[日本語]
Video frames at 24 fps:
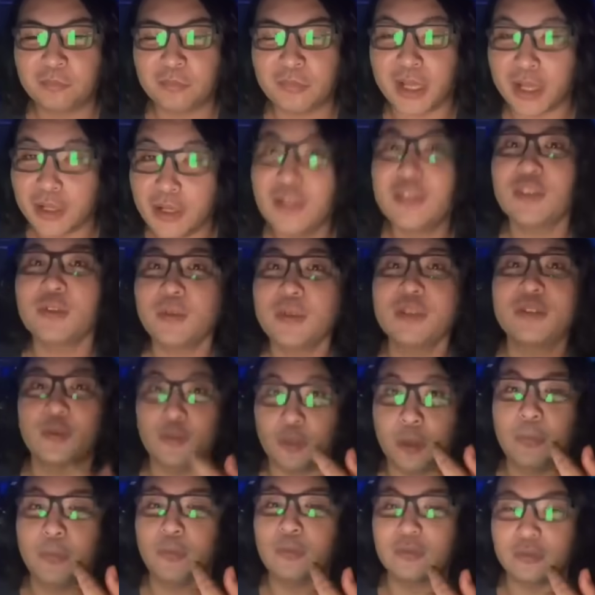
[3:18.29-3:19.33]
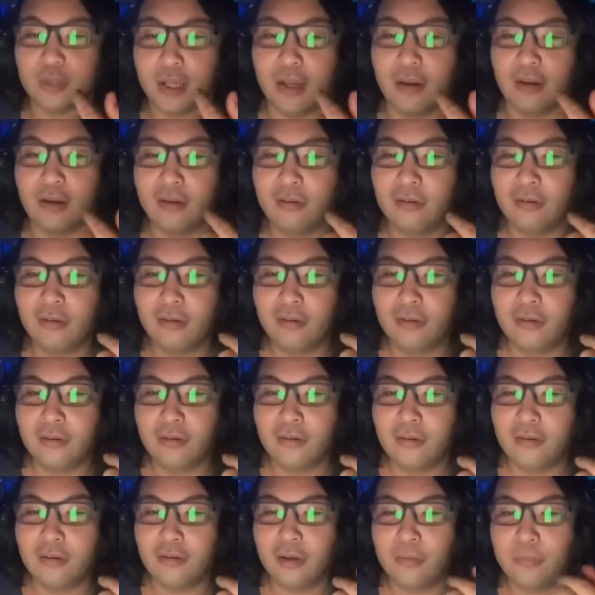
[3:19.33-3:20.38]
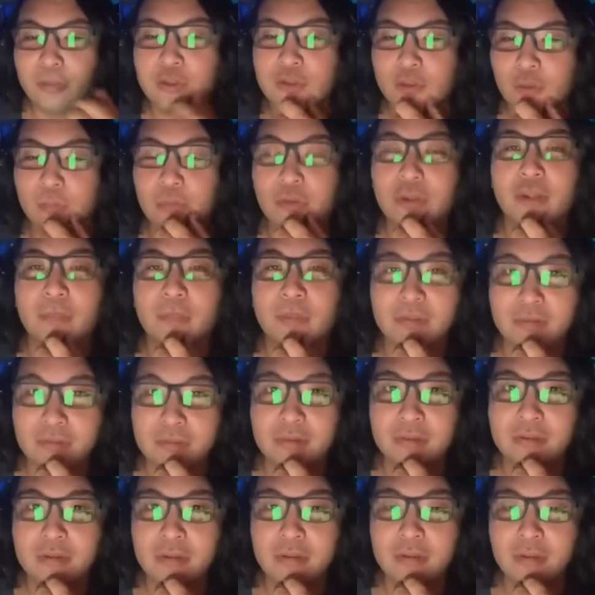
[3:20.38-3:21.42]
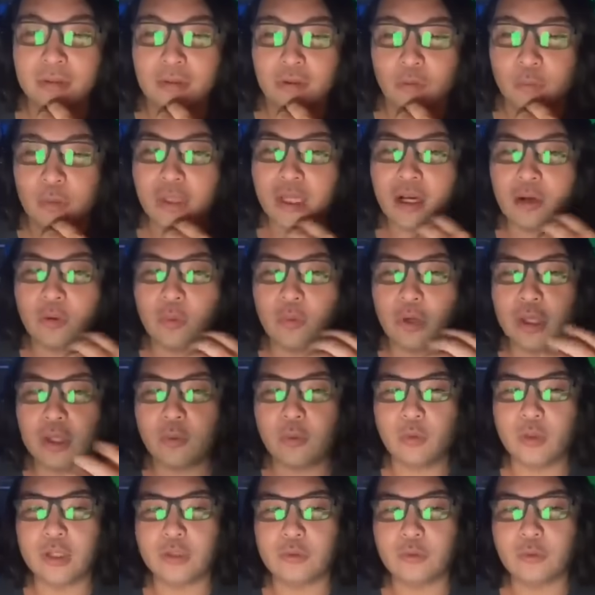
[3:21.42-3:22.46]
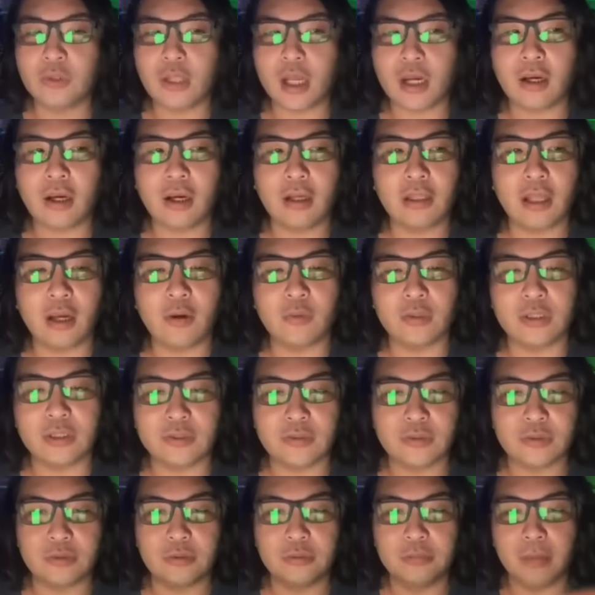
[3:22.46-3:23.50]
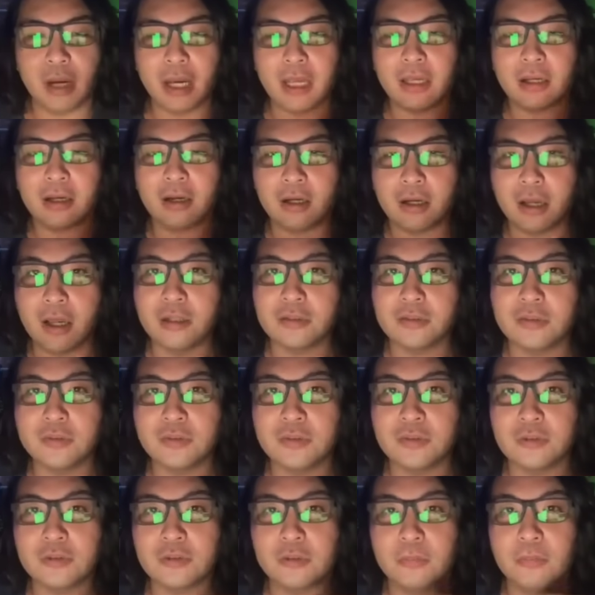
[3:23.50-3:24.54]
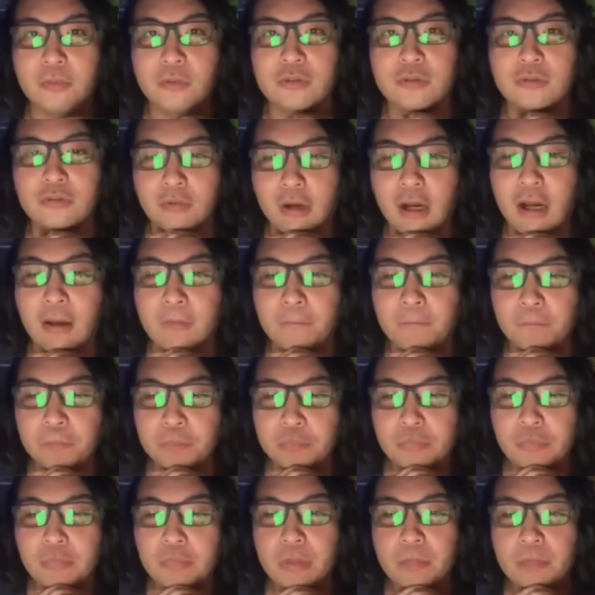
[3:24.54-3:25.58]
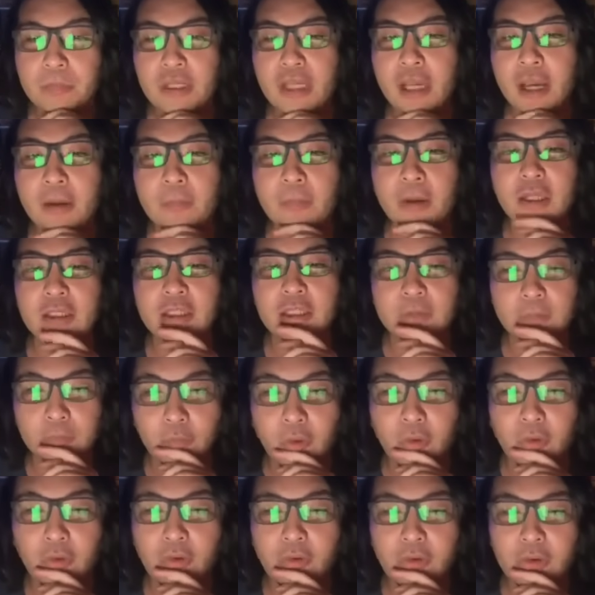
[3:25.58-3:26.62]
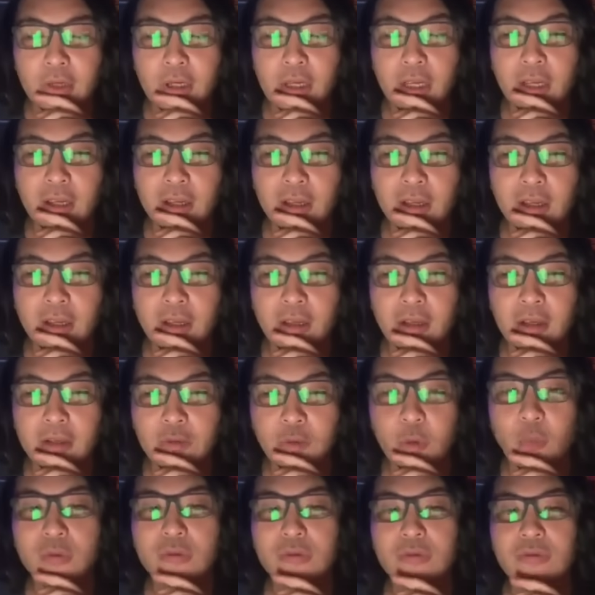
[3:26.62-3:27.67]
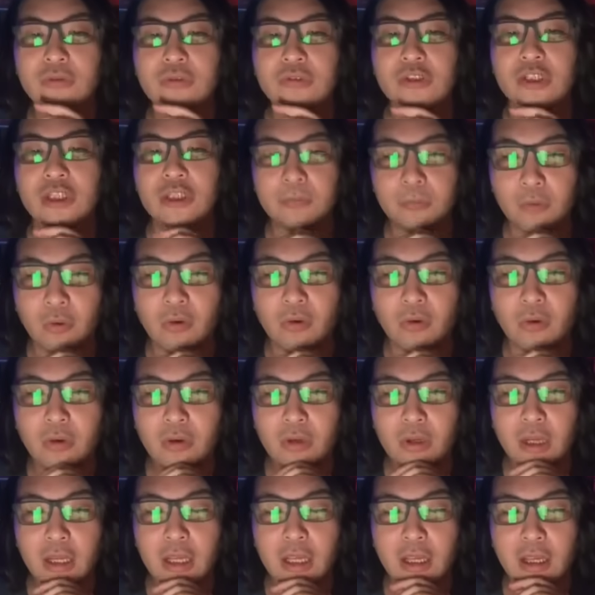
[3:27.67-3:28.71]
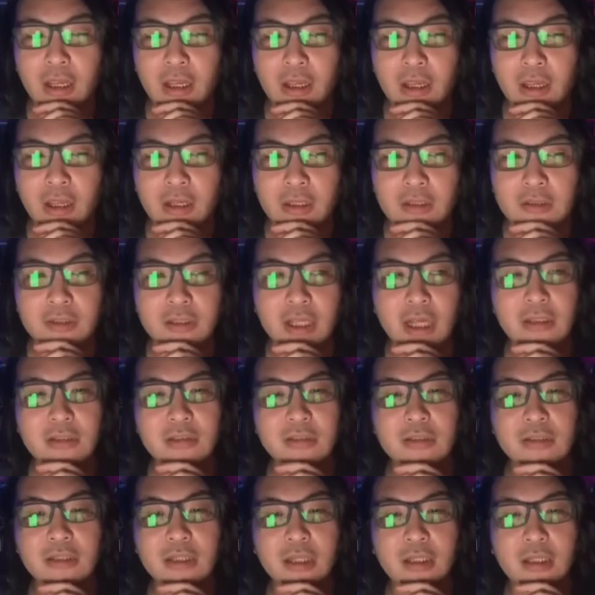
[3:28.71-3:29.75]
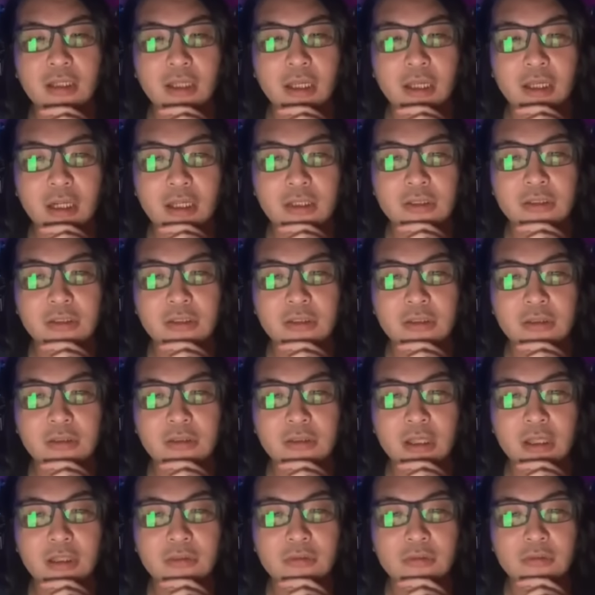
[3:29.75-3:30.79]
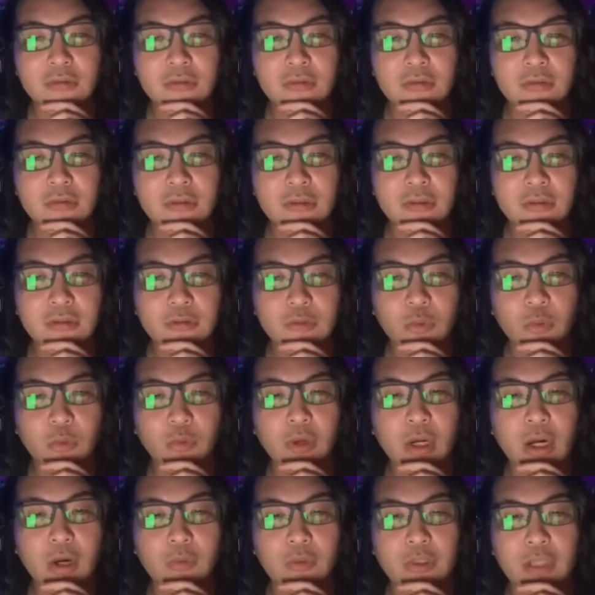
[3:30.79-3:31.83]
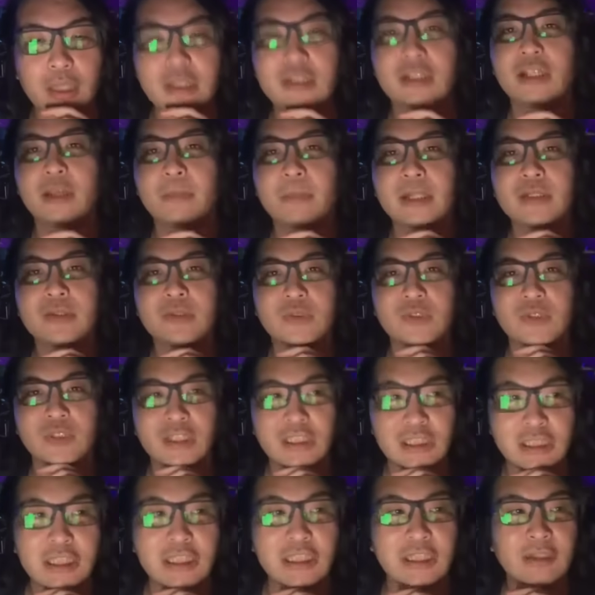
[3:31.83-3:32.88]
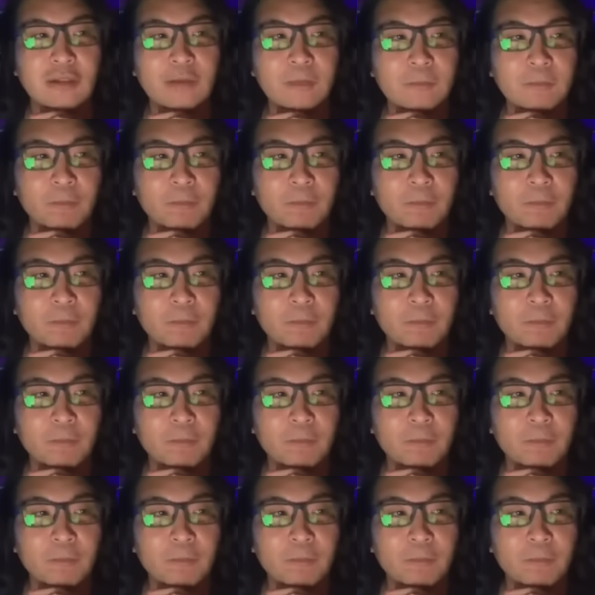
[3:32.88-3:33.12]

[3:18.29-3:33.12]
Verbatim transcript: けなしてましたよね、僕ね。え、皆さん覚えてます俺がこれこれと仲直りする前からずっと僕は、ヤ山にも、えー、ノックにも、えー、散々けなしてる動画を出してますし、